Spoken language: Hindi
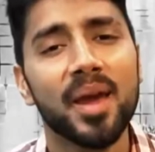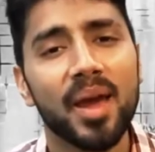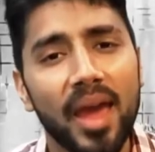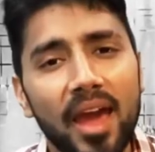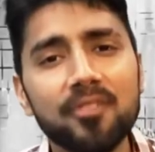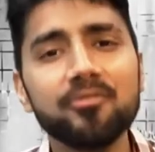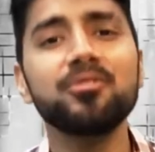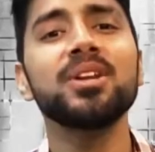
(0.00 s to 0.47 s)

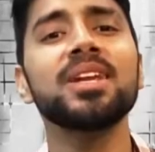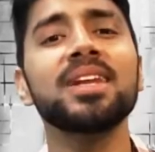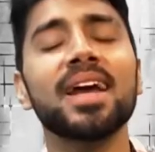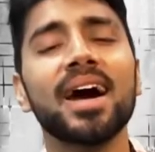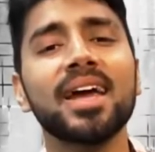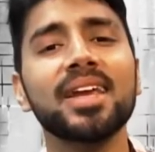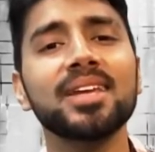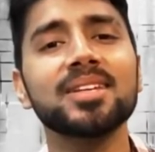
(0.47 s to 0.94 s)
एवरी
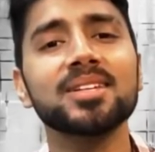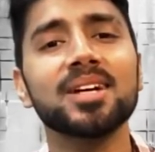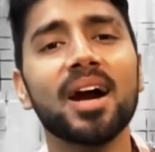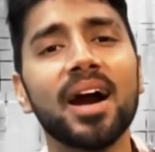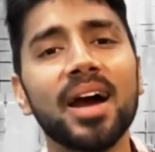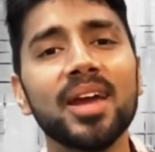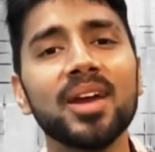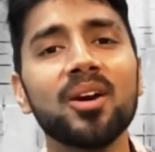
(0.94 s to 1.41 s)
नाइट
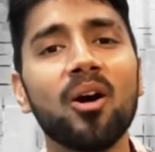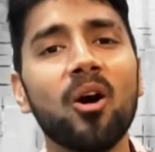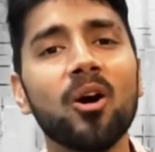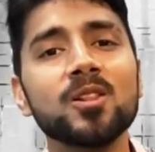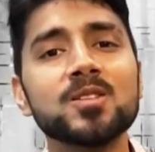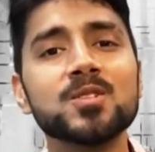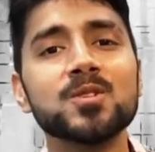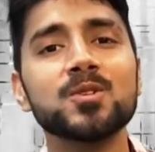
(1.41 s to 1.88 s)
आई
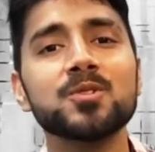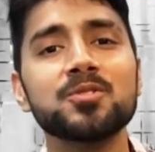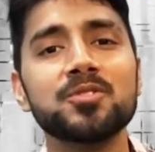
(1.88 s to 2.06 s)
ऑल्सो